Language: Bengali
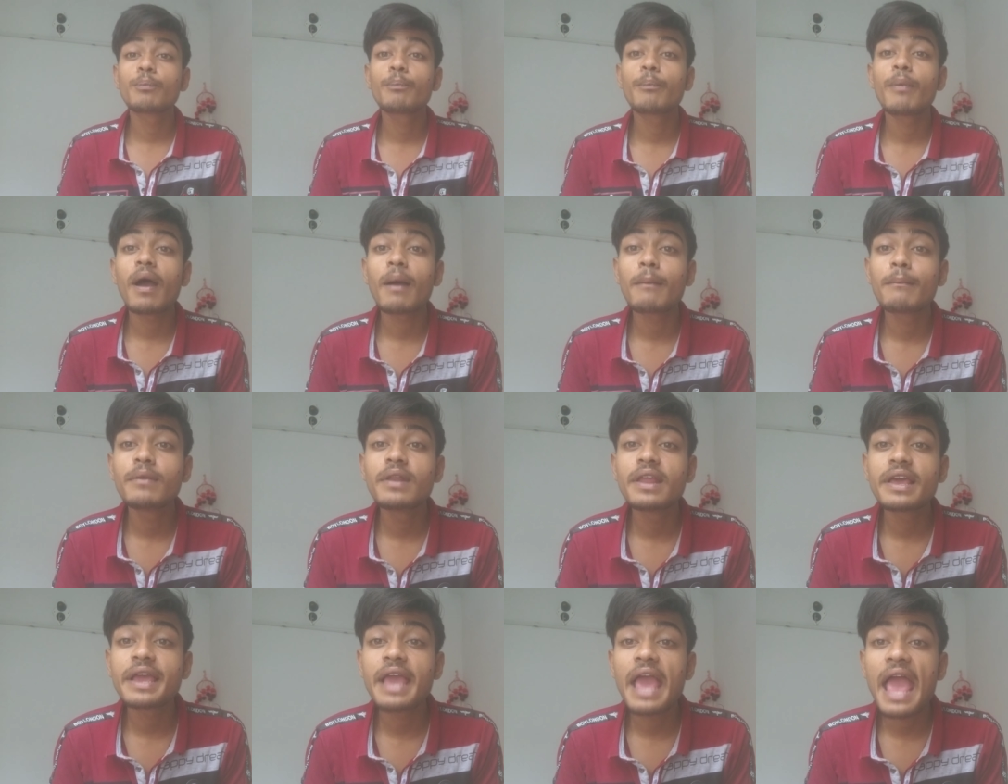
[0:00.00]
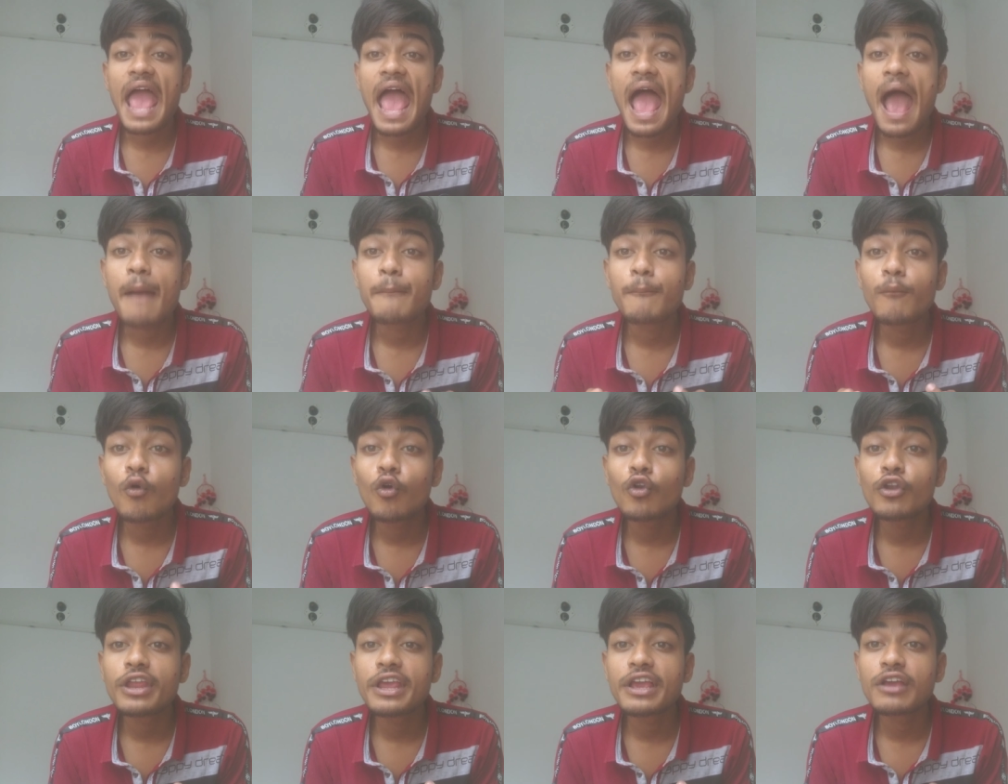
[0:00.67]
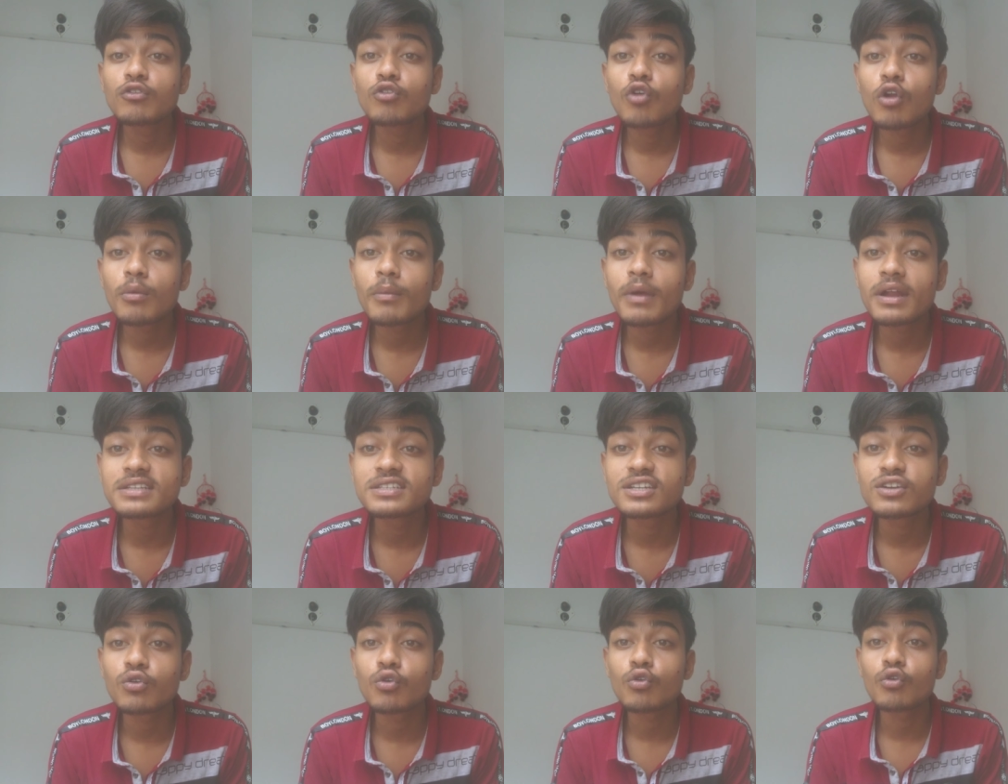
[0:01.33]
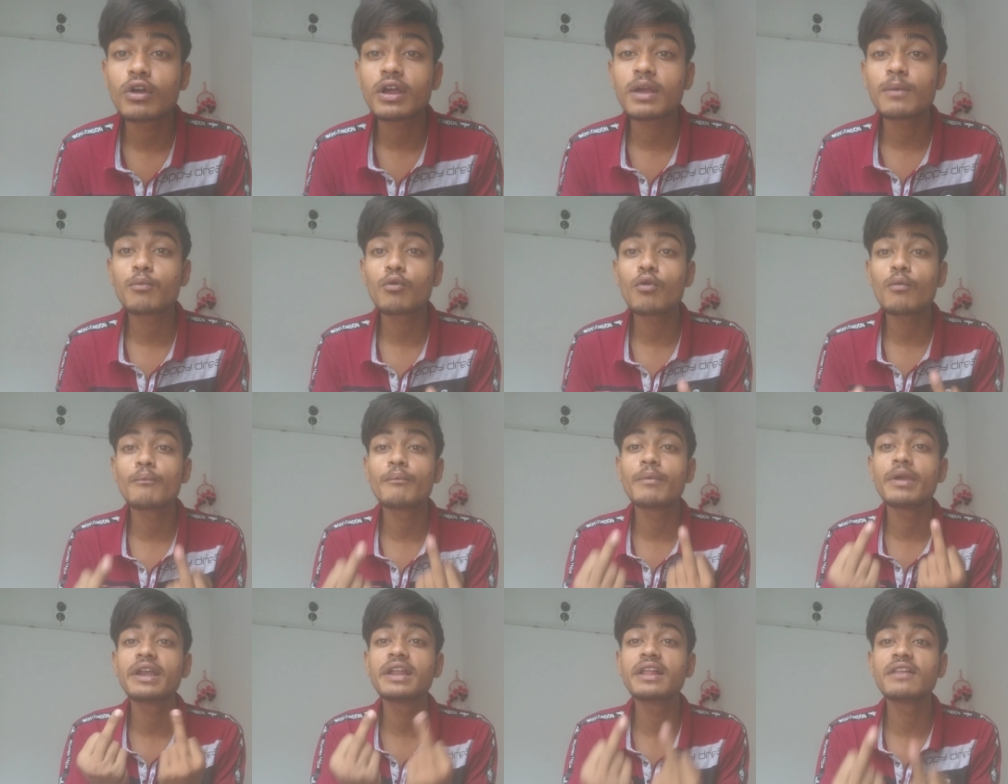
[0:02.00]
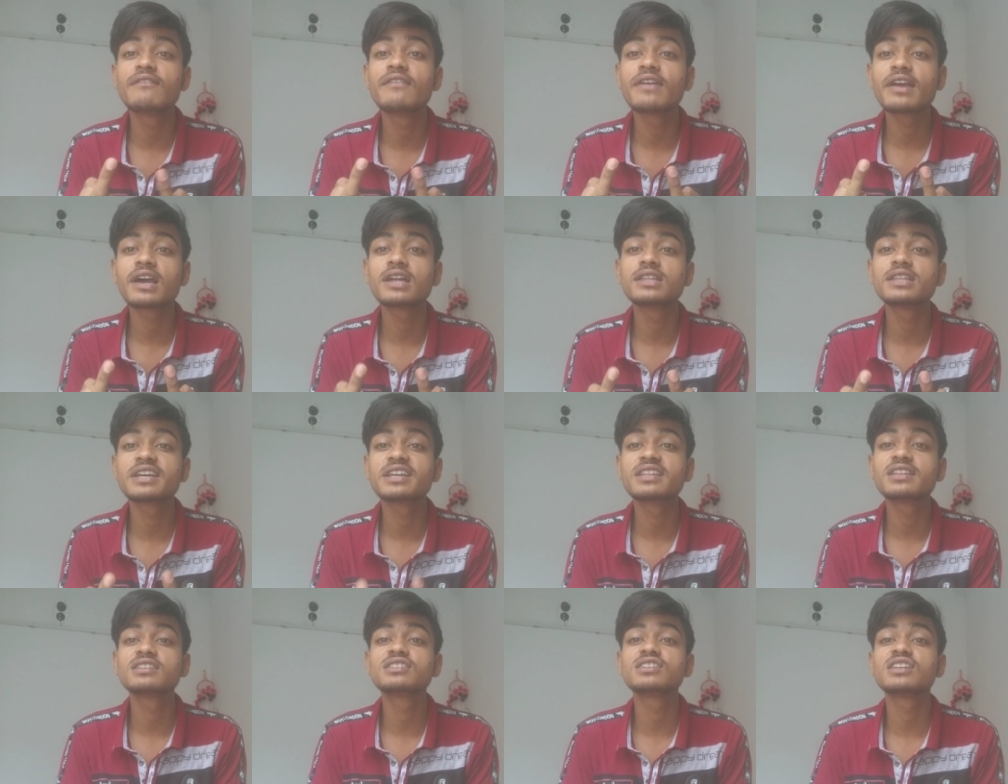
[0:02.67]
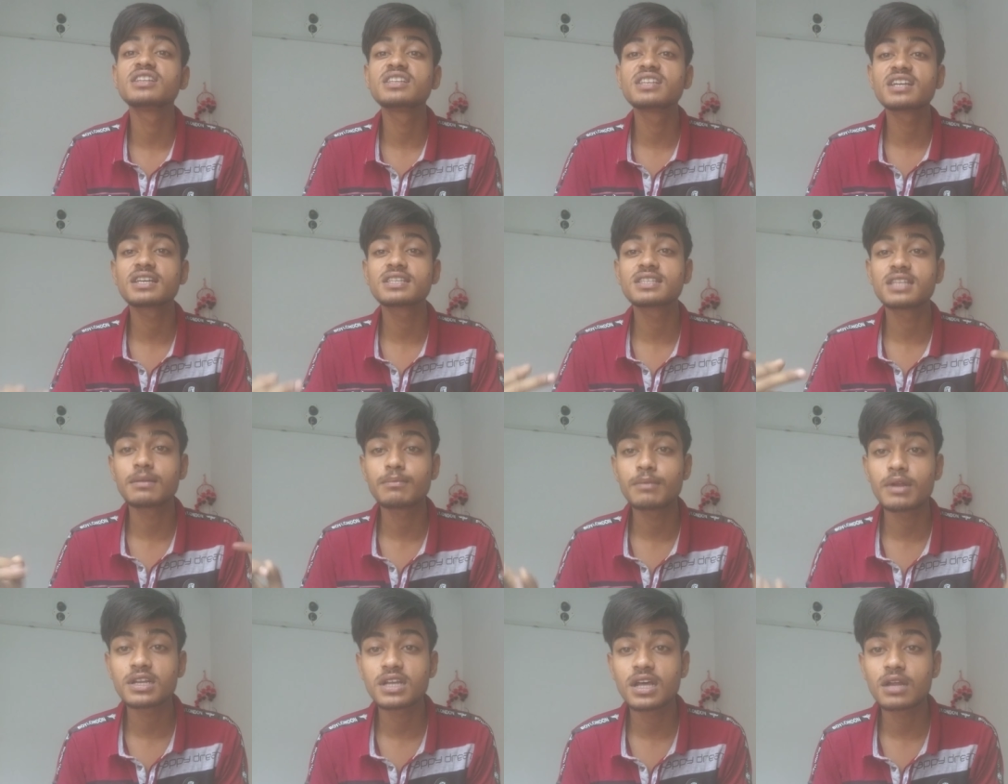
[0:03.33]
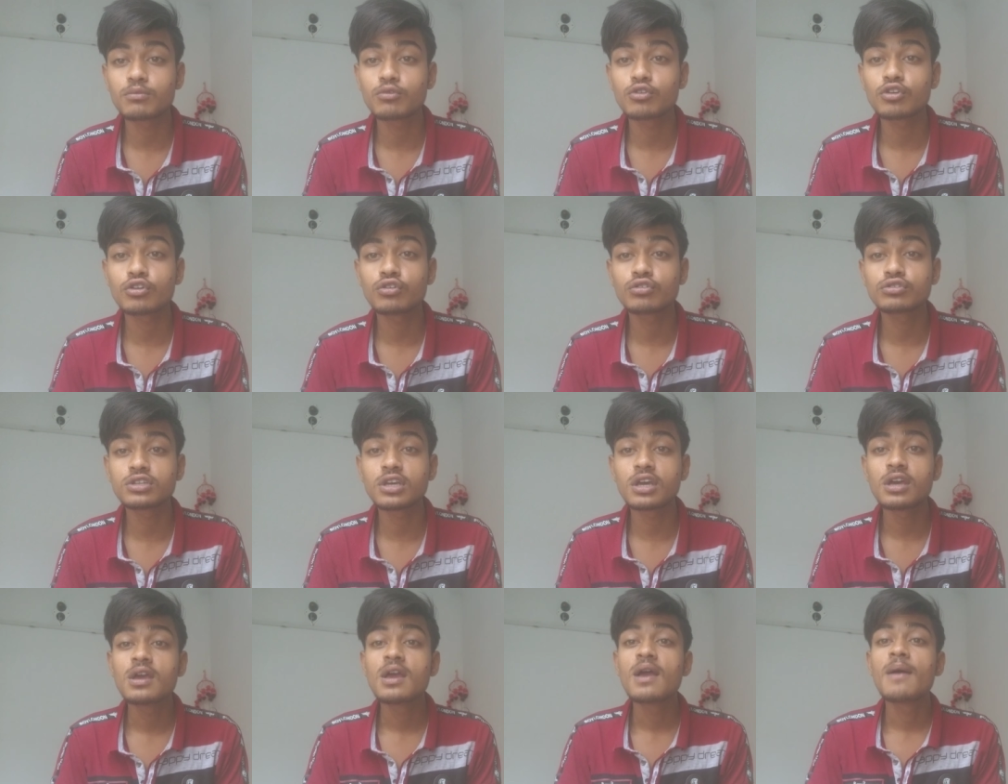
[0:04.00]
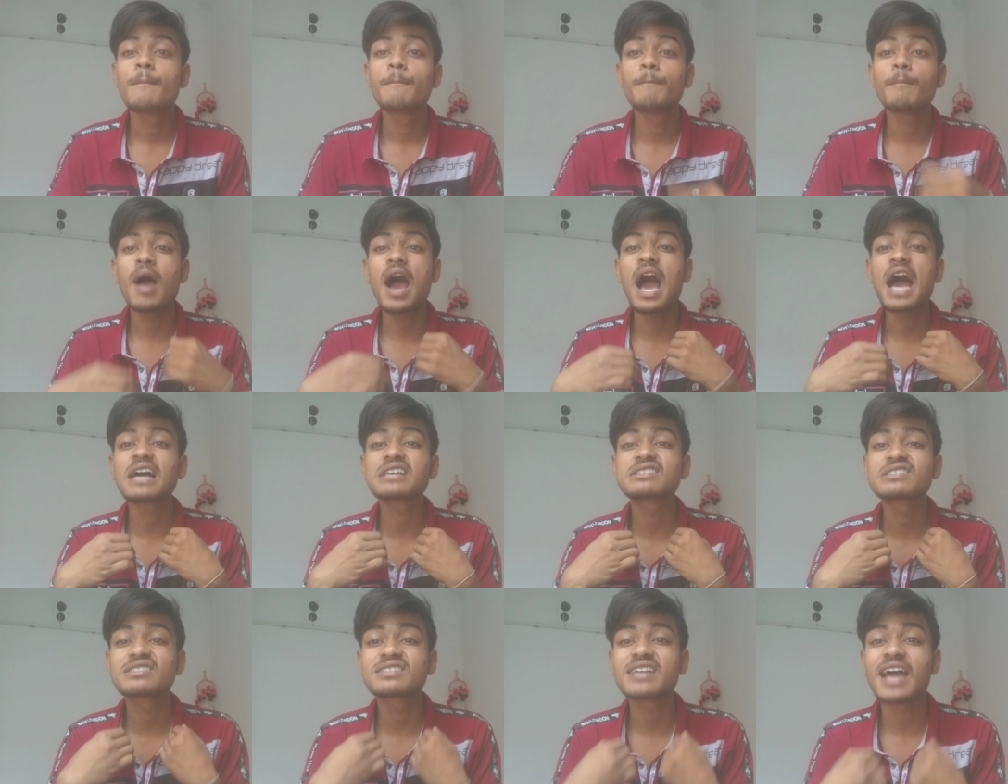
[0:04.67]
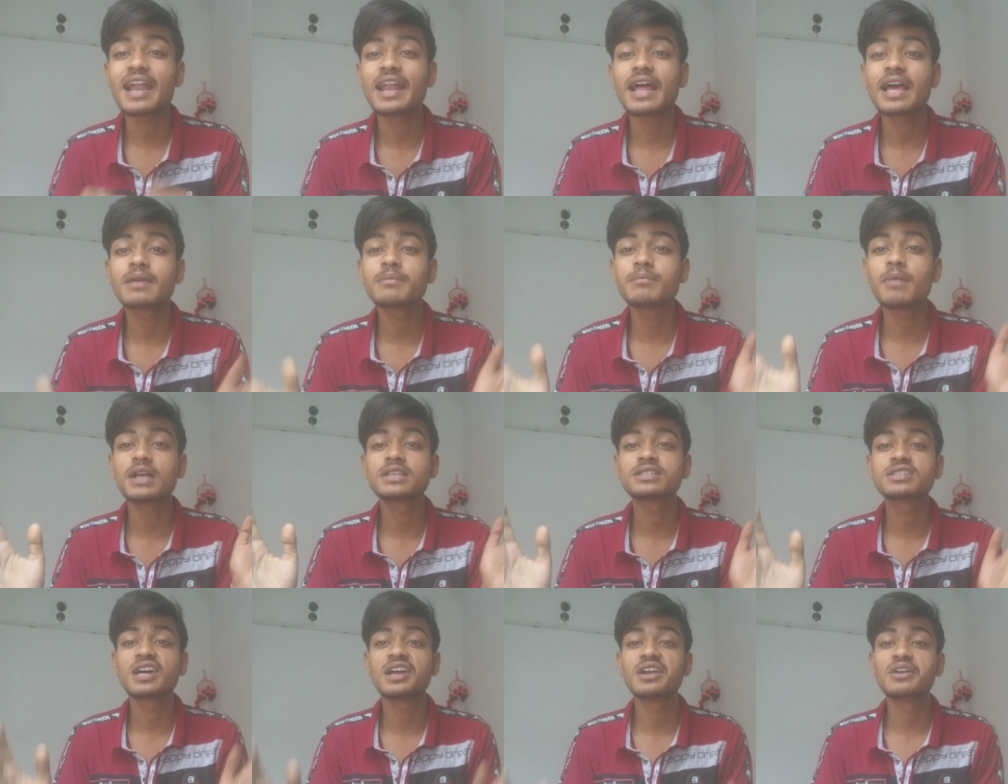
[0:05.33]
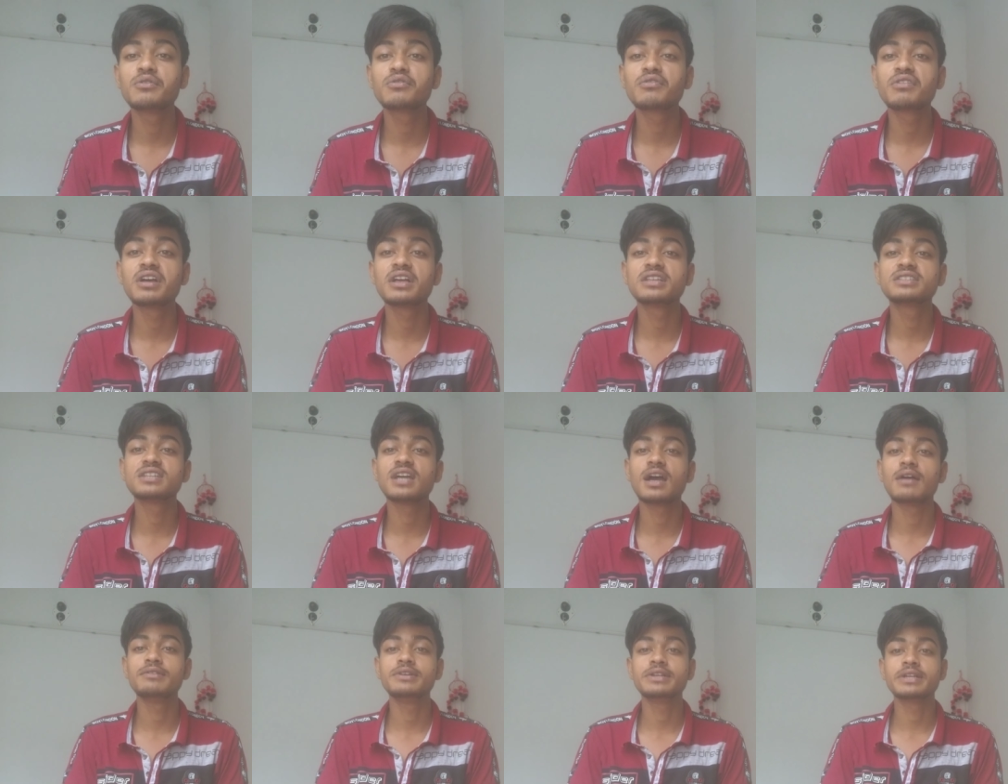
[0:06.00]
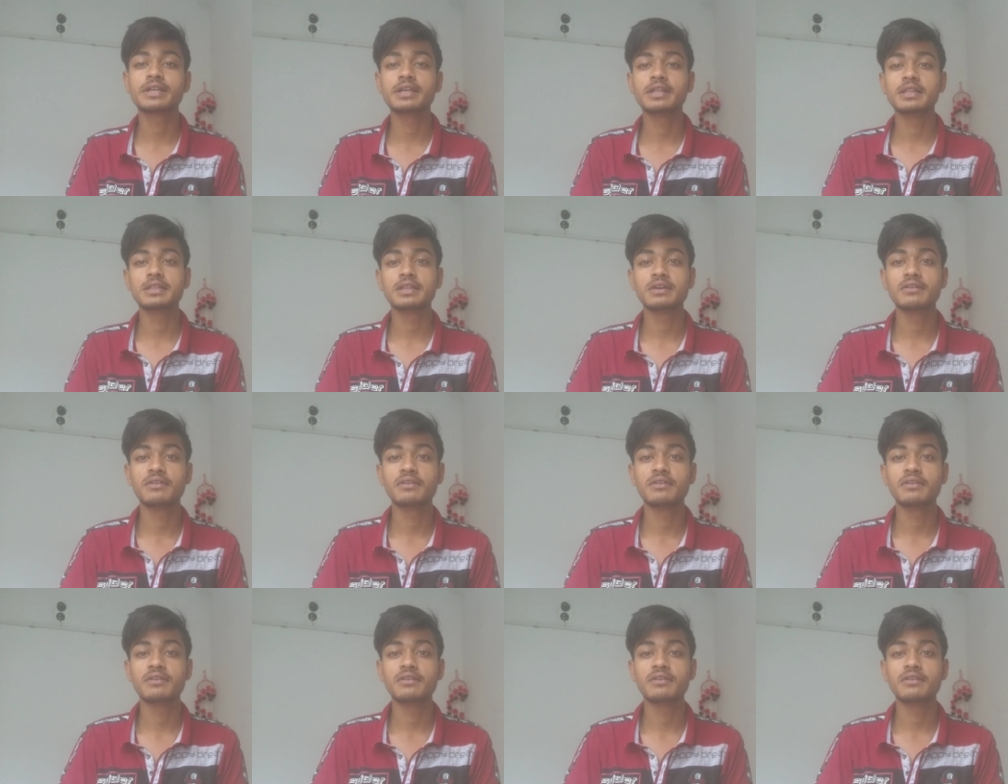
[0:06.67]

পাবলিক এমন ইগনোর মারছে করোনাকে পুরো মিডল ফিঙ্গার দেখে দিচ্ছে নিজেকে সালমান খান মনে করছে মাস্ক ছাড়াই মাঝখানে ঢুকে যাচ্ছে আবির খেলতে